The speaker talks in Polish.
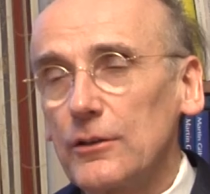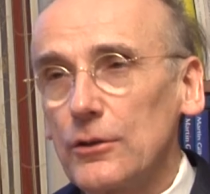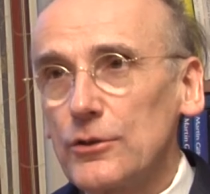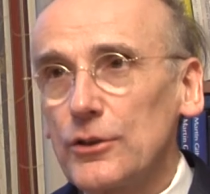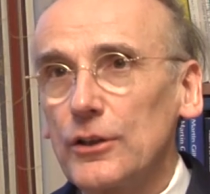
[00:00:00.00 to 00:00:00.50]
to
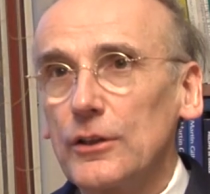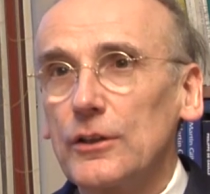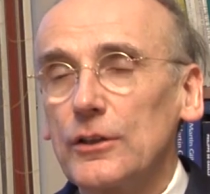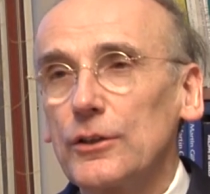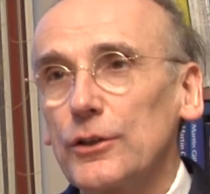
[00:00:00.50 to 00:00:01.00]
czy
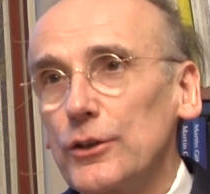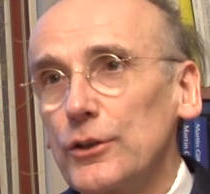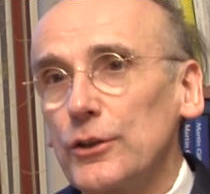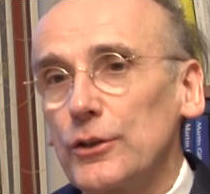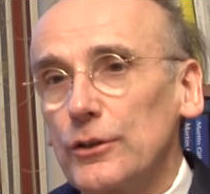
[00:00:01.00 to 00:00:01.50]
y,
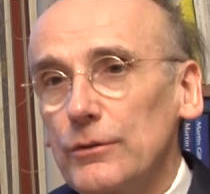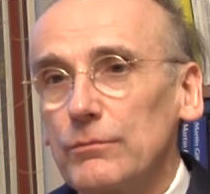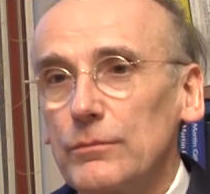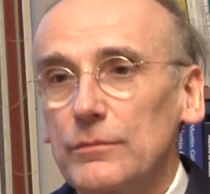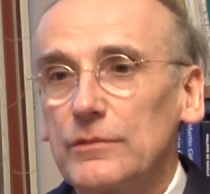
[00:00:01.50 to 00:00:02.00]

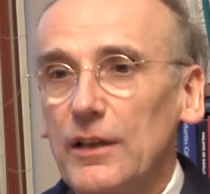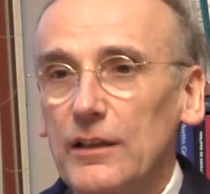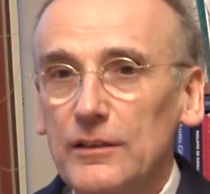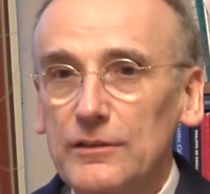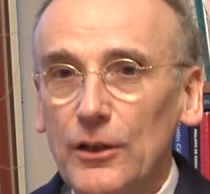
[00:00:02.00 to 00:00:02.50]
y, z
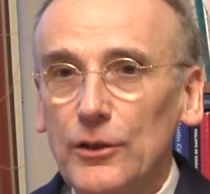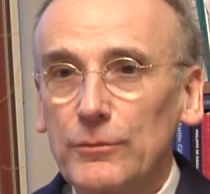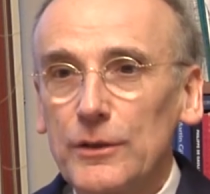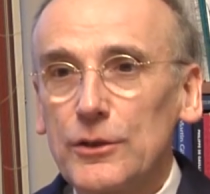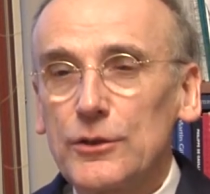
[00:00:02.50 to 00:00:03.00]
jednej strony
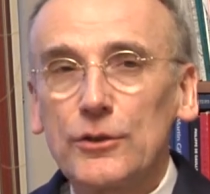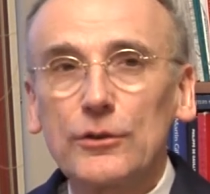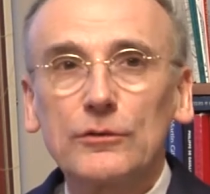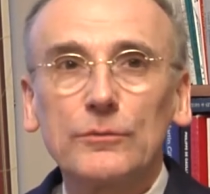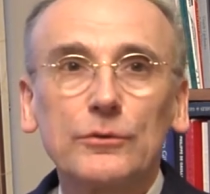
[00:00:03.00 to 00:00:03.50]
będzie część
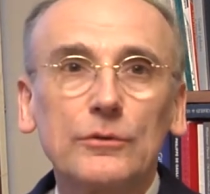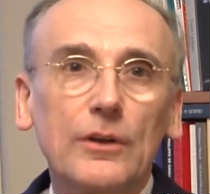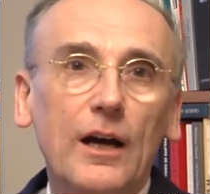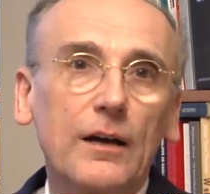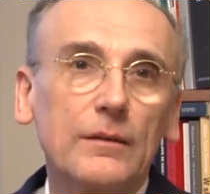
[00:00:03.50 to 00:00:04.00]
osób,
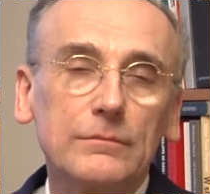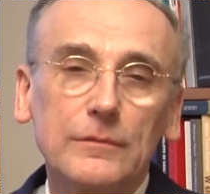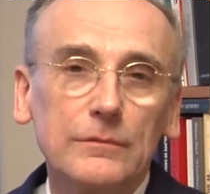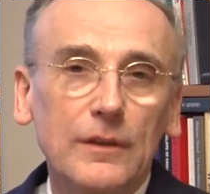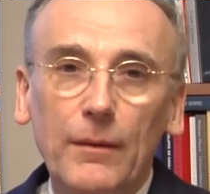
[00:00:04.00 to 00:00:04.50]
która
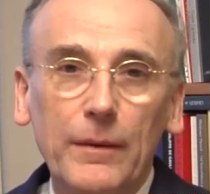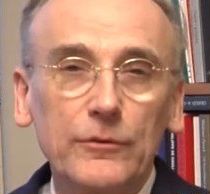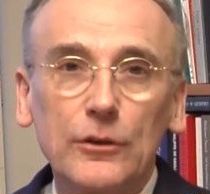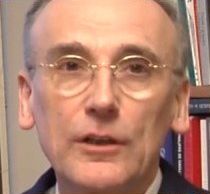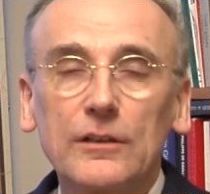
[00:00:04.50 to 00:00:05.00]
na
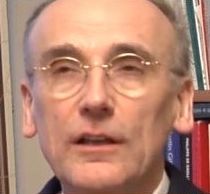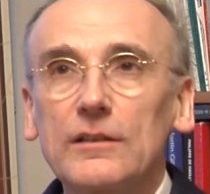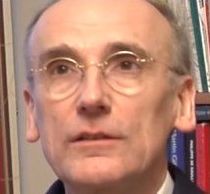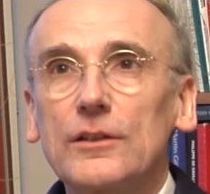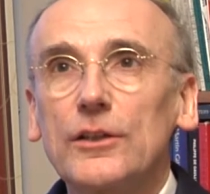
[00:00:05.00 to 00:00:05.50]
pewno ten
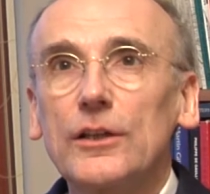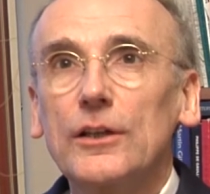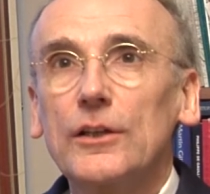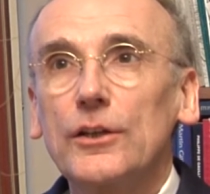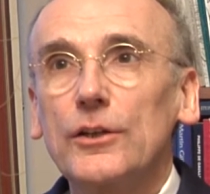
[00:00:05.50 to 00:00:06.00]
gest
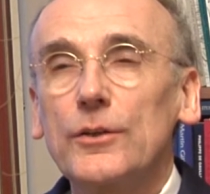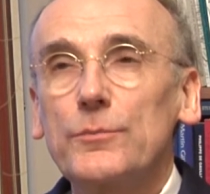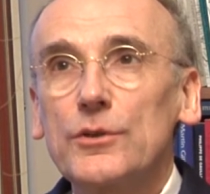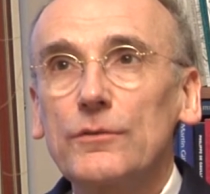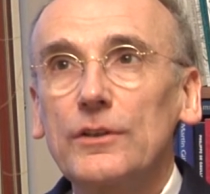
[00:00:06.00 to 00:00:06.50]

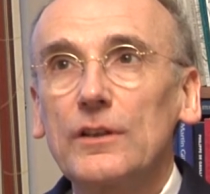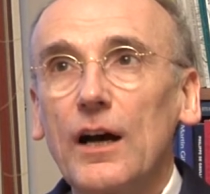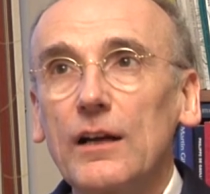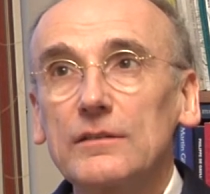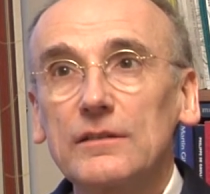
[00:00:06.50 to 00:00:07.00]

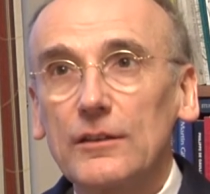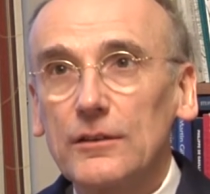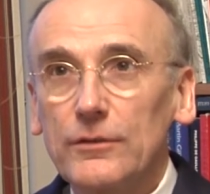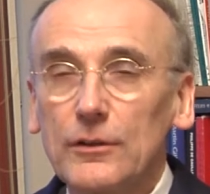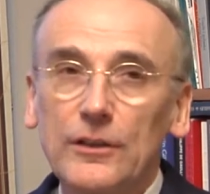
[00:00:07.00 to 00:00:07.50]
przywita z
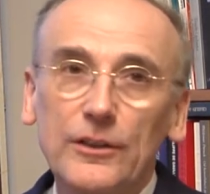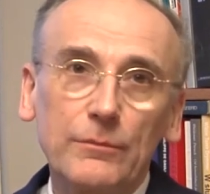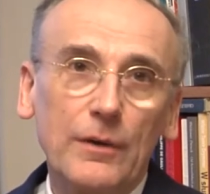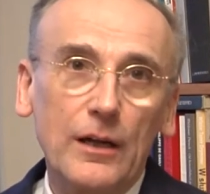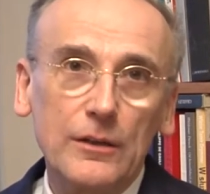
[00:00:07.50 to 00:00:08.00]

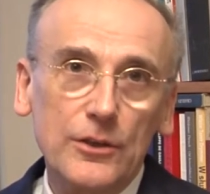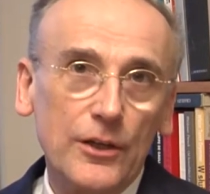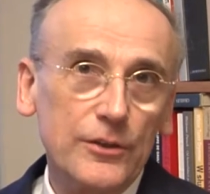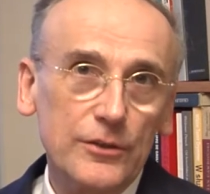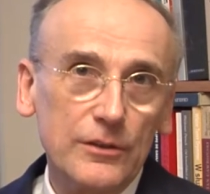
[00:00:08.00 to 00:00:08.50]
zadowoleniem, a
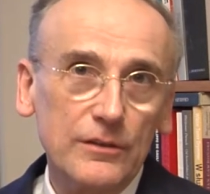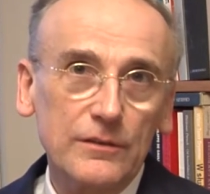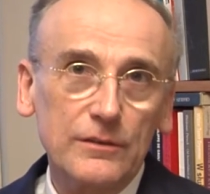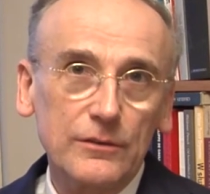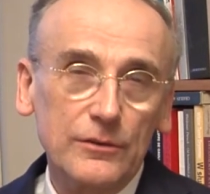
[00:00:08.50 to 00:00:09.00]
część
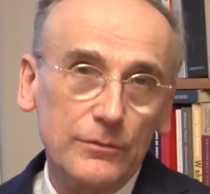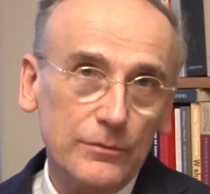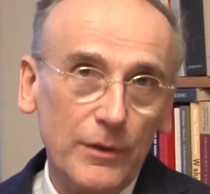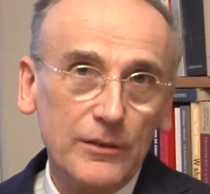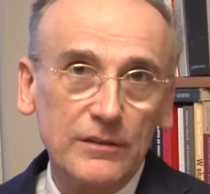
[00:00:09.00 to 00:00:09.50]

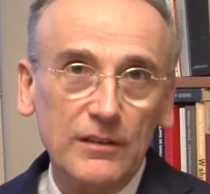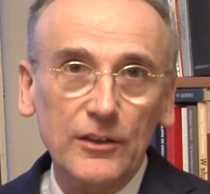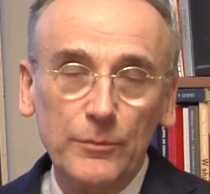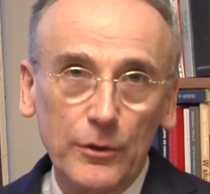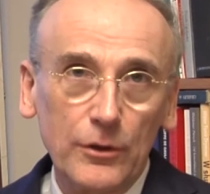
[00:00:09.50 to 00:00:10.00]
będzie
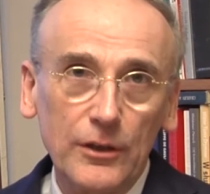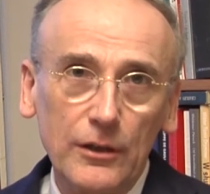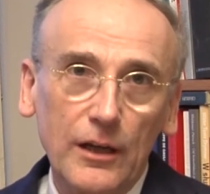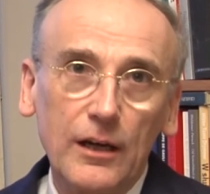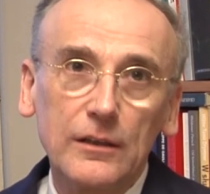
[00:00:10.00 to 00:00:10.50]

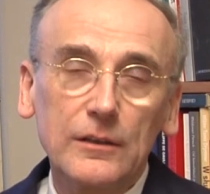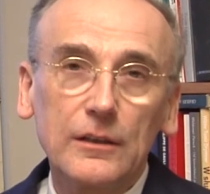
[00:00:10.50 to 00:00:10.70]
zaniepokojona.